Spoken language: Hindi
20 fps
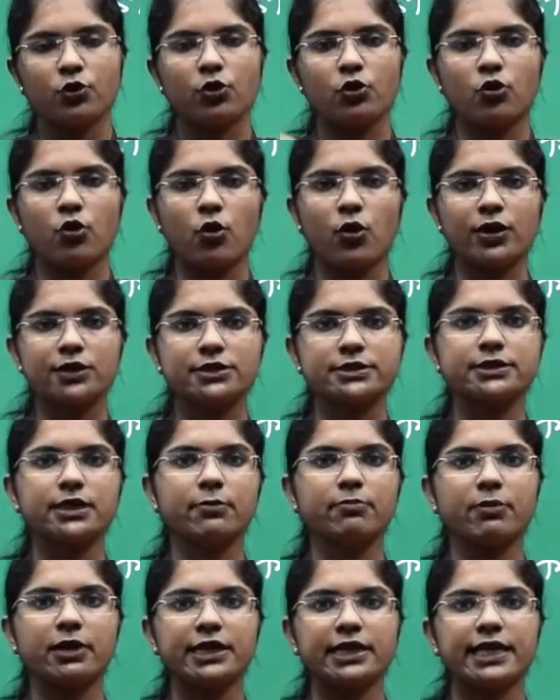कौन
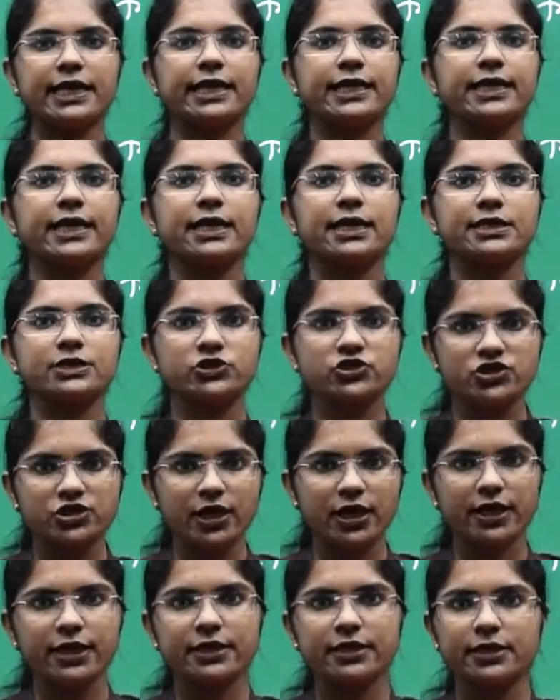सा मटेरियल
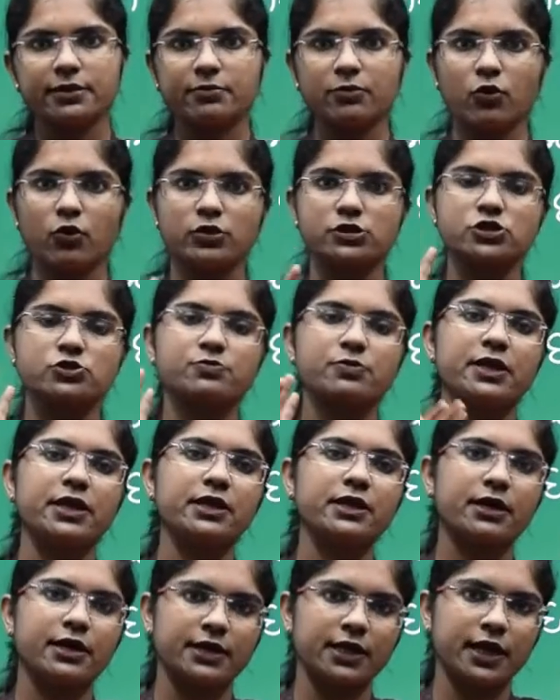अच्छा है ये मोस में
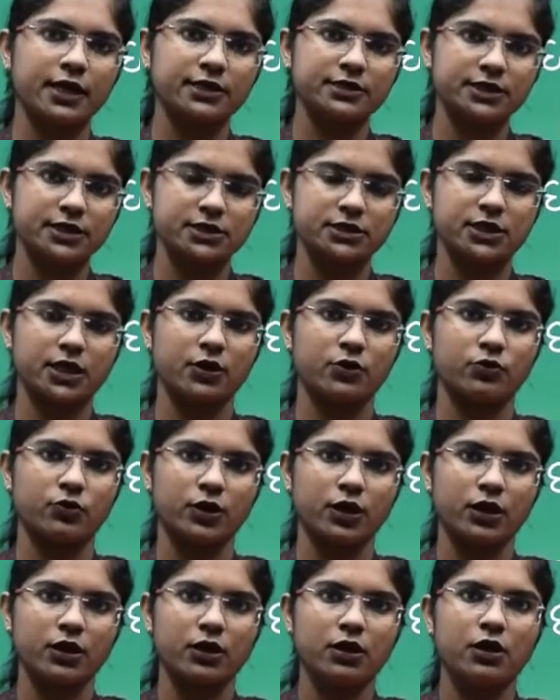एनालिसिस
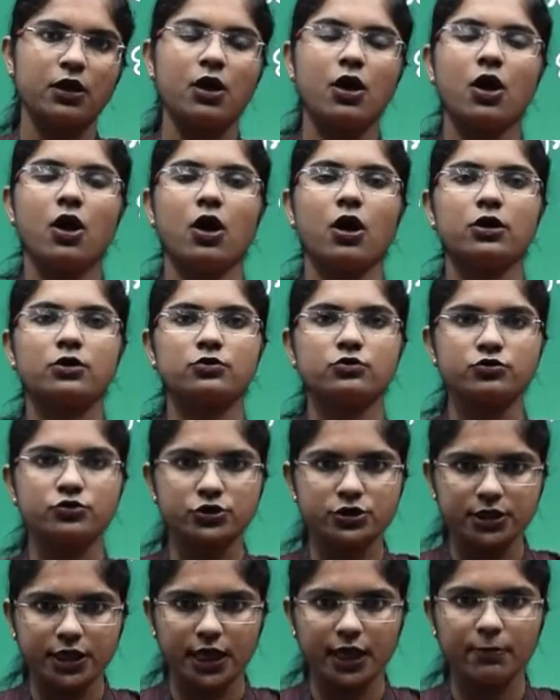करूंगी और
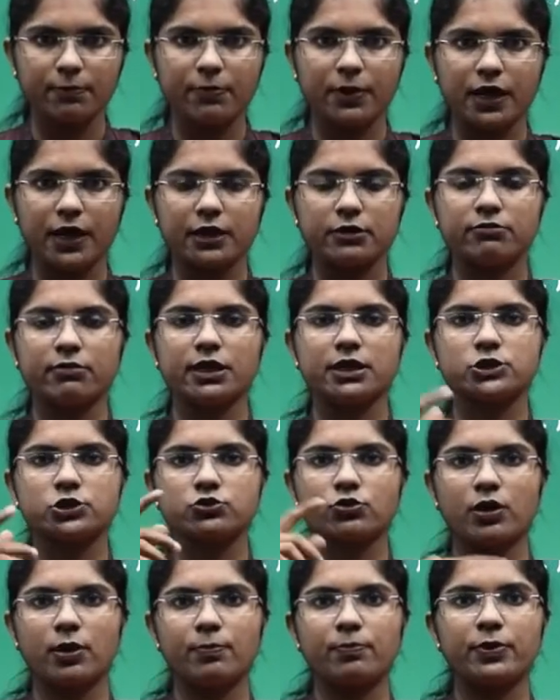उसके बाद मैं
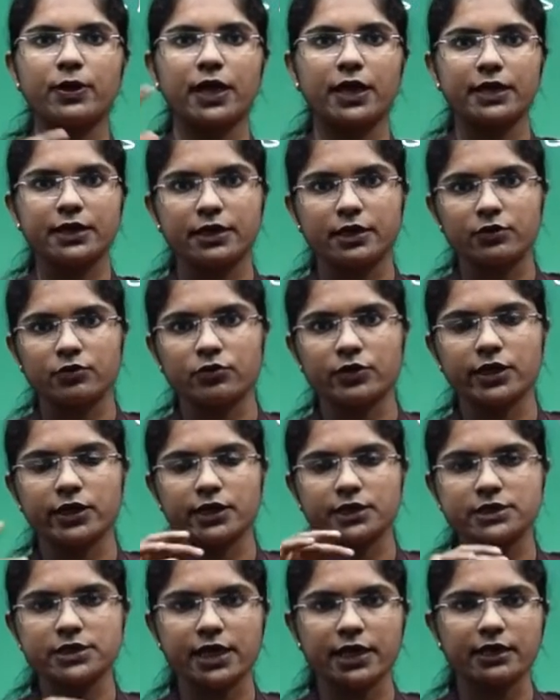इसको अप्लाई करूंगी
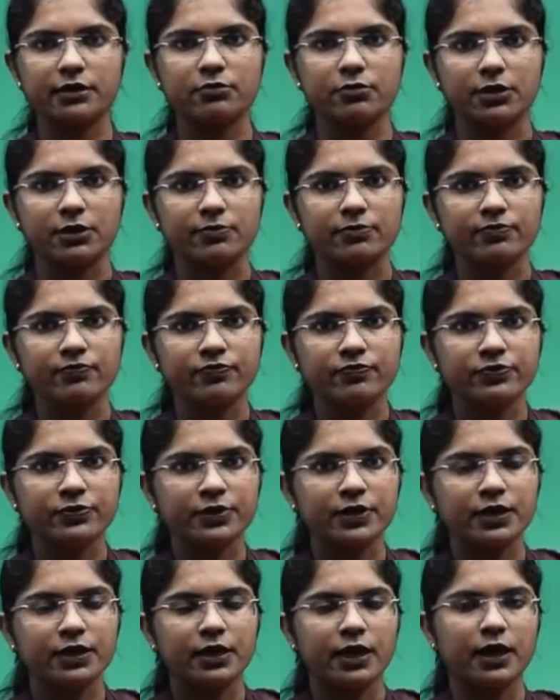डिजाइन में
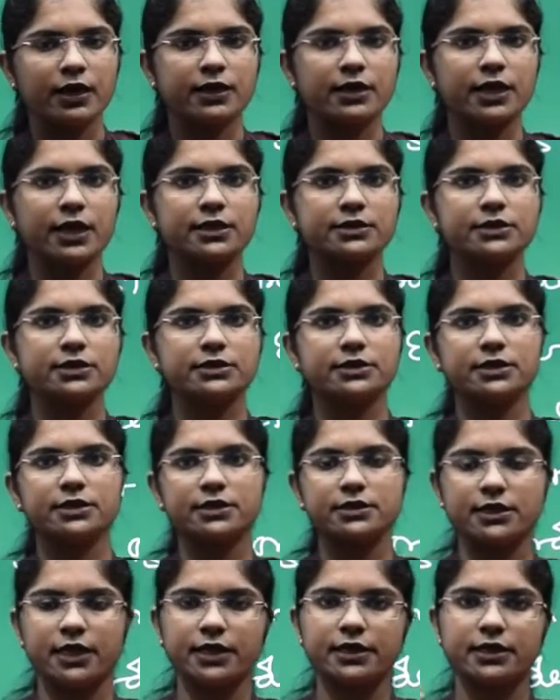अगर आरसीसी
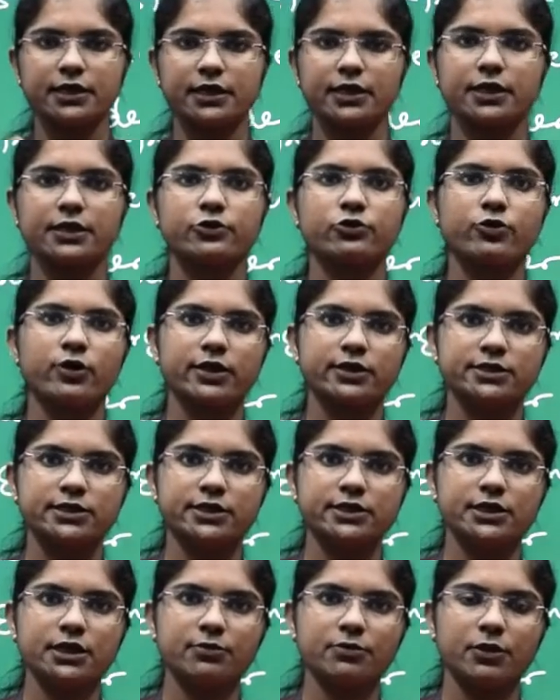डिजाइन कर रहे हैं तो
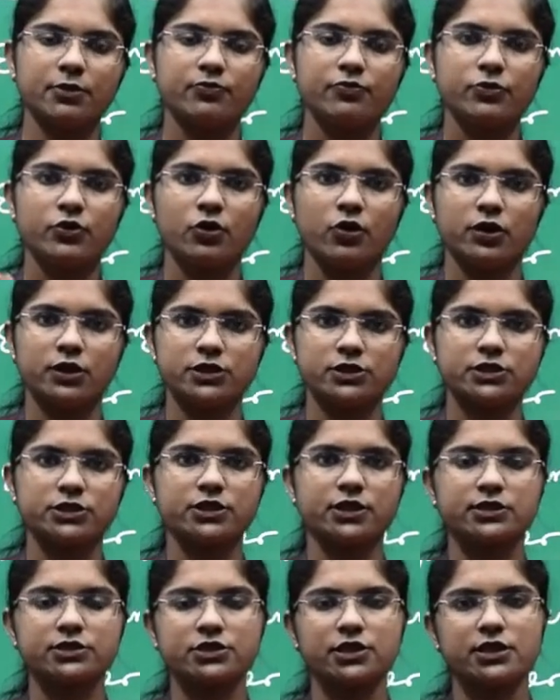आरसीसी में और
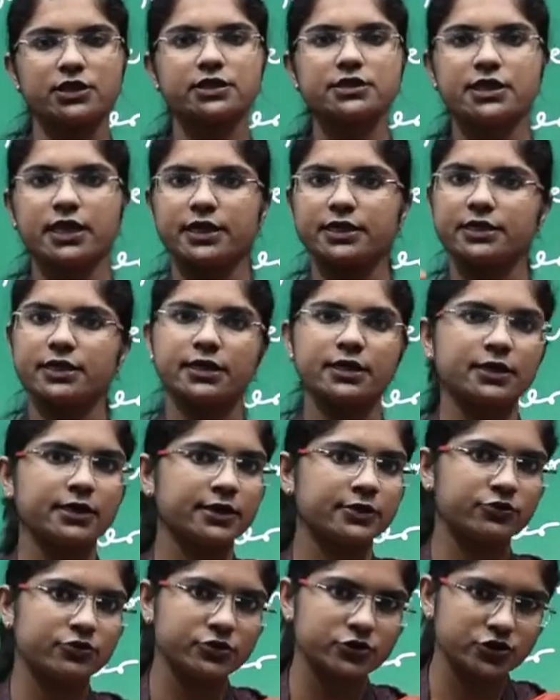स्ट्रक्चर डिजाइन कर रहे
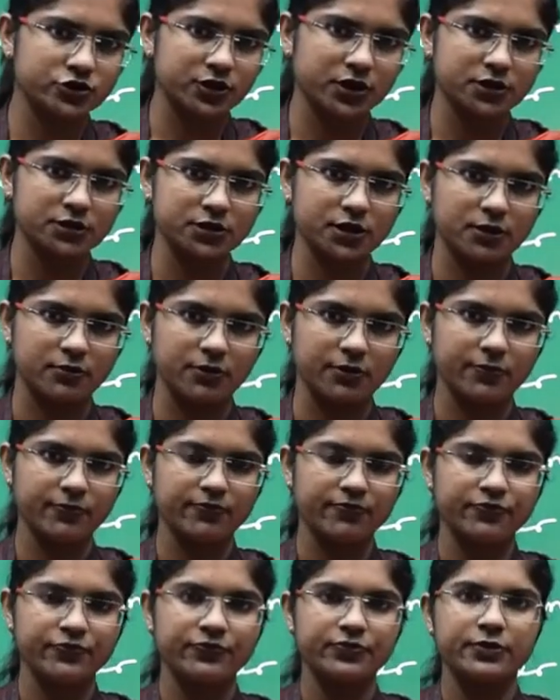हैं तो स्ट्रक्चर
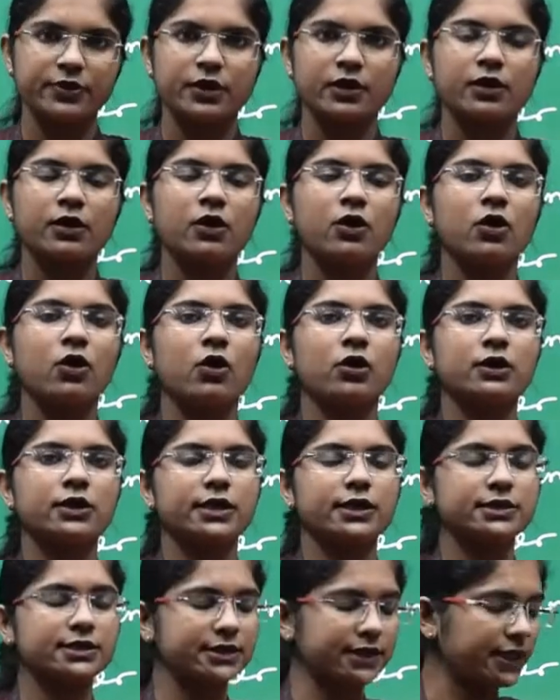में और
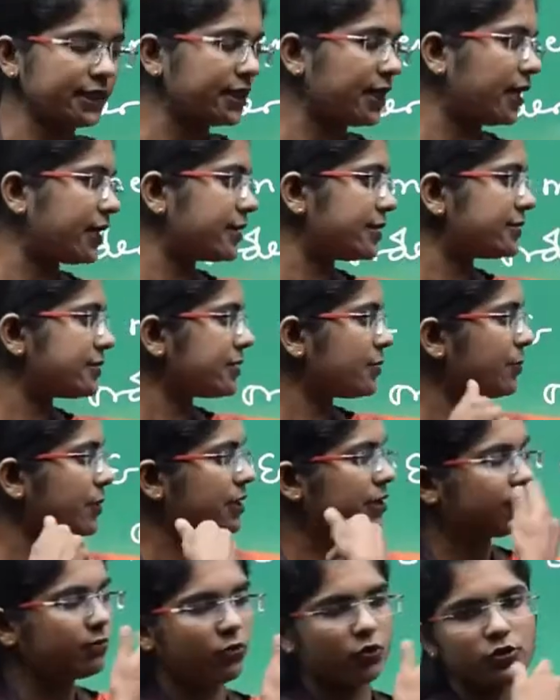इसी कारण से
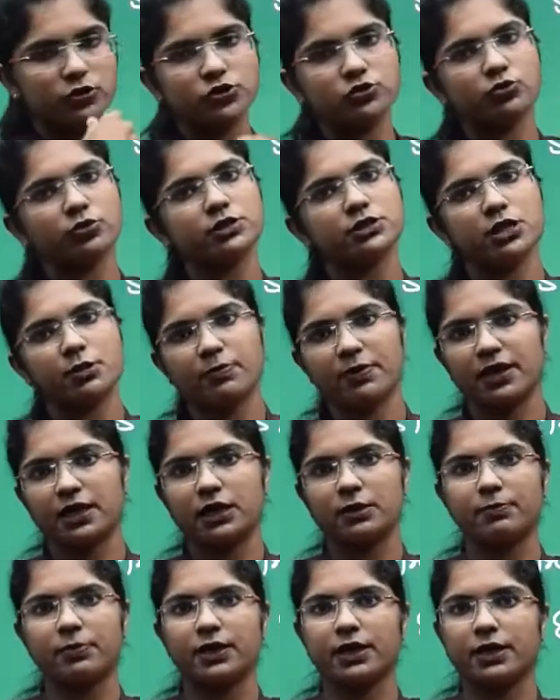मैंने मोस को इसके
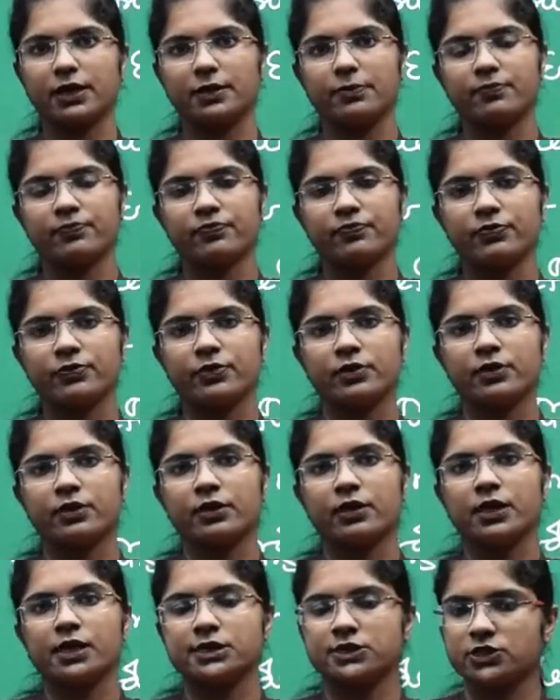पहले पढ़ाया
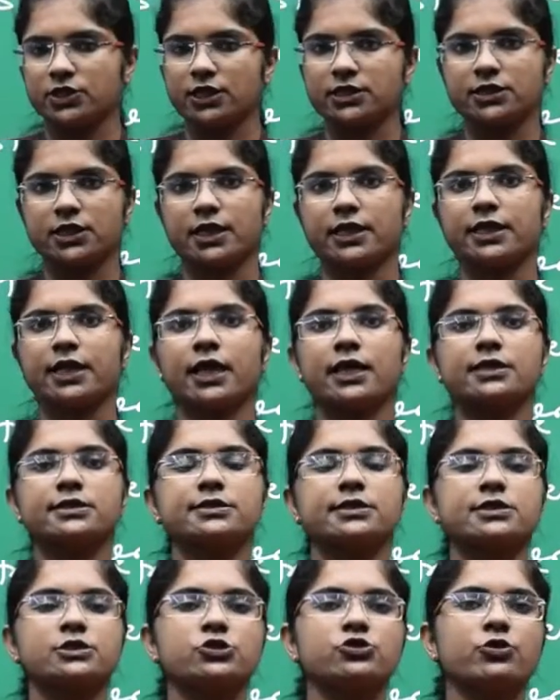स्ट्रक्चर
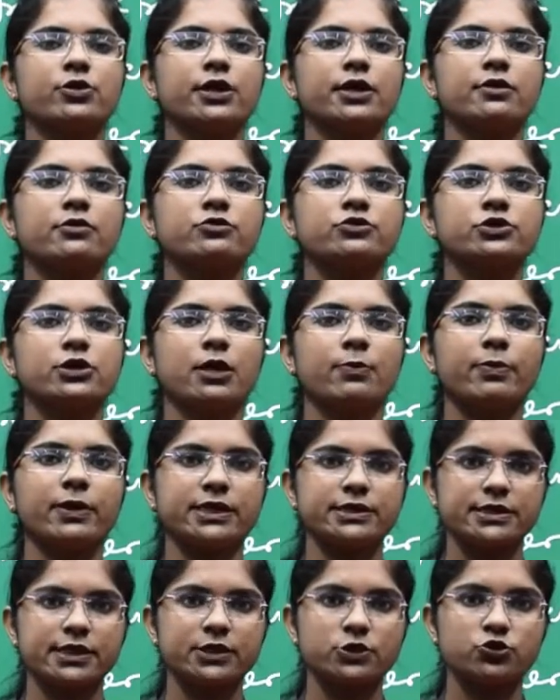एनालिसिस जो है उसके
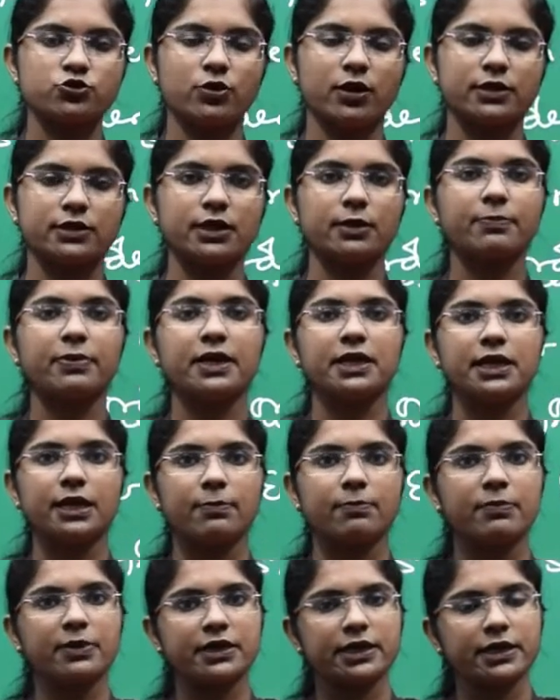बेसिक जो आता है पहले
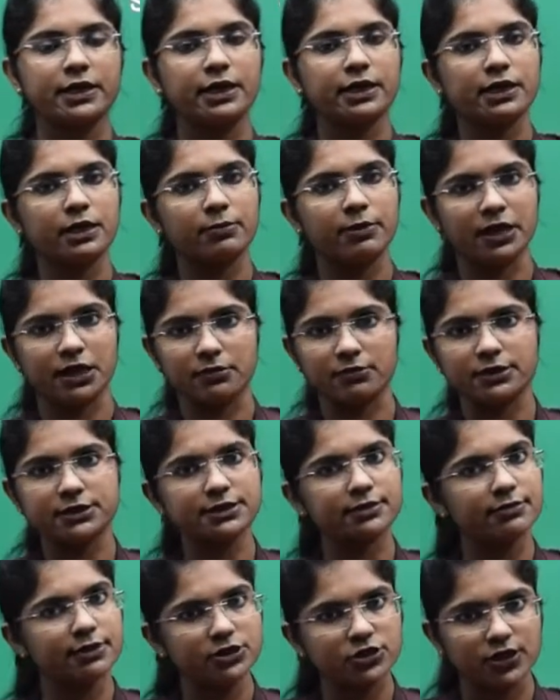आप मटेरियल के बारे में
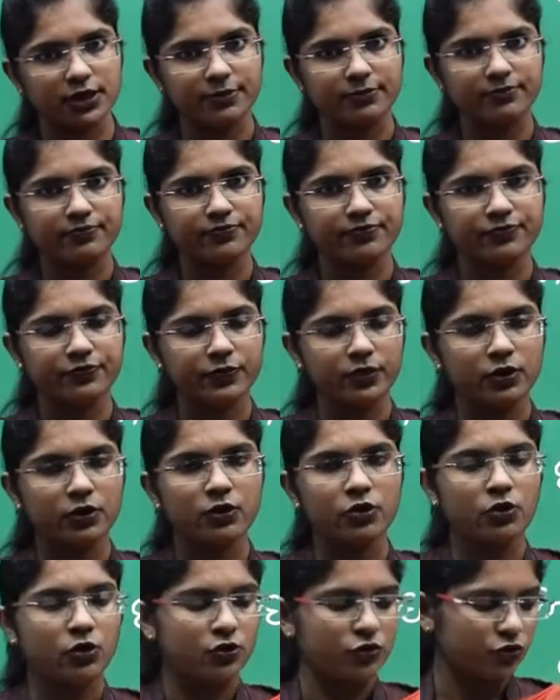समझ लें
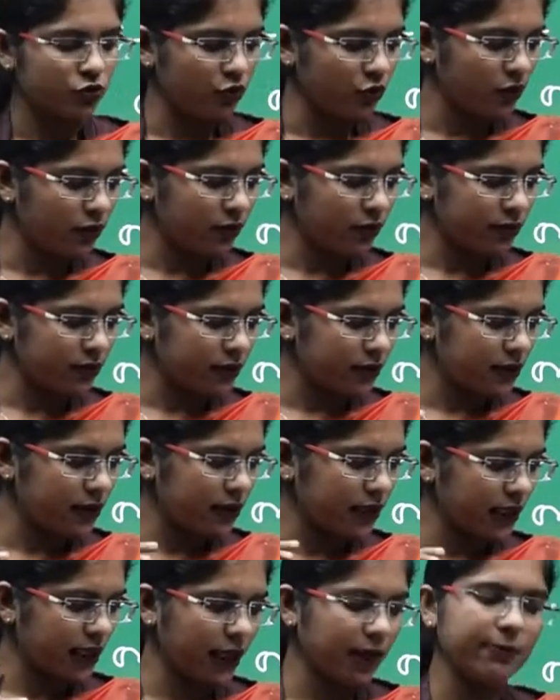तो
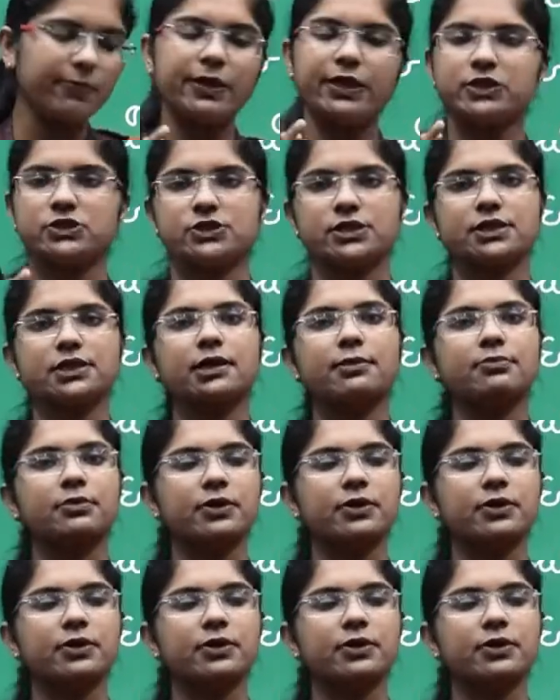ये बेसिक हम